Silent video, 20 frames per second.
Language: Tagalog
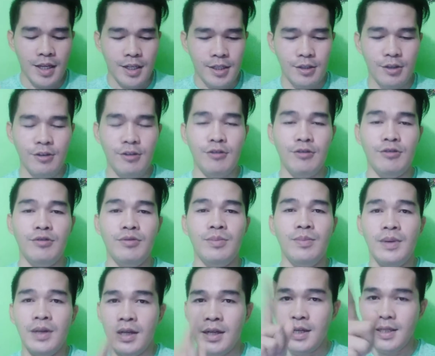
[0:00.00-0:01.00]
So,
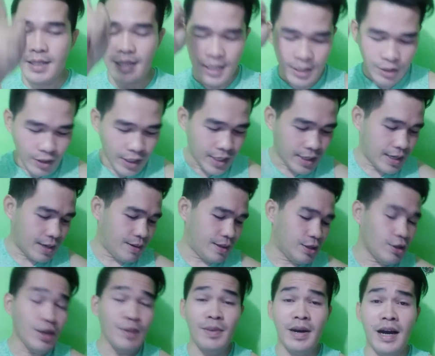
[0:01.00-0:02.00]
so ito, yan,
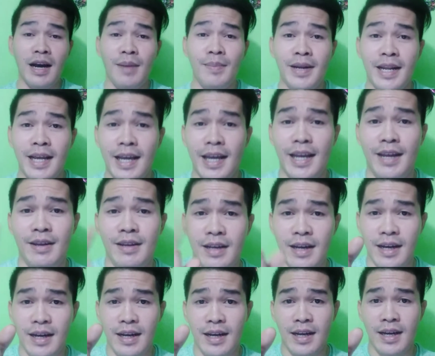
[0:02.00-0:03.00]
ito yung mga kabarangay.
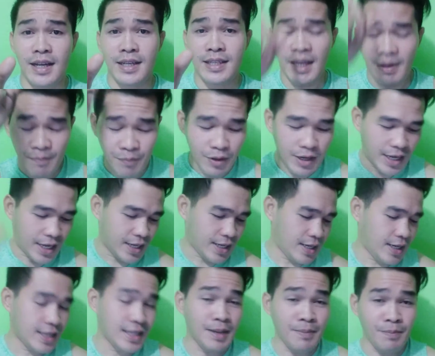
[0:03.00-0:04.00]
Uh, example ha.
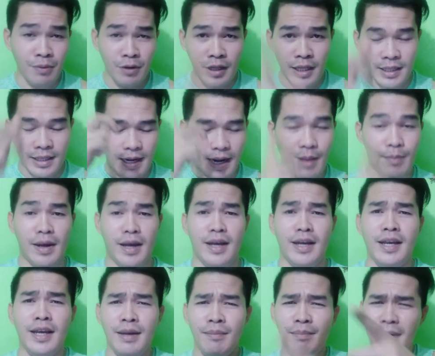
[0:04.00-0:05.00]
Example ng
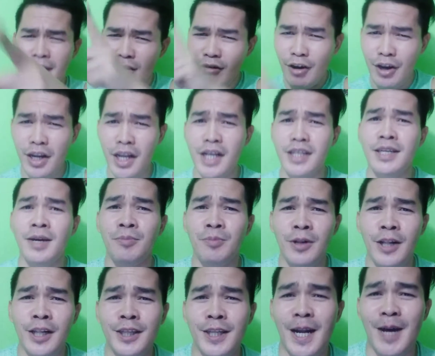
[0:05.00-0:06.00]
drama Bigyan ko yung
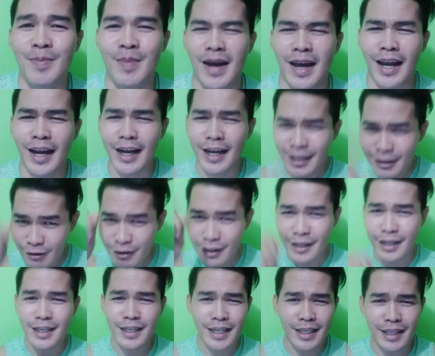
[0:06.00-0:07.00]
example ng drama. Eh, ganito
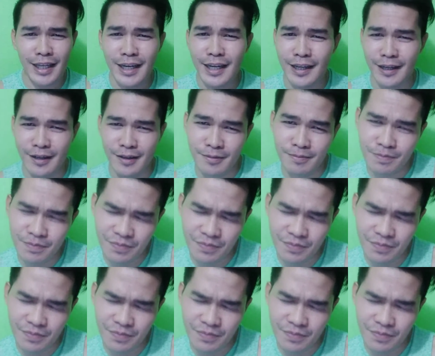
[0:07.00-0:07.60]
lang yan kadali. Eh.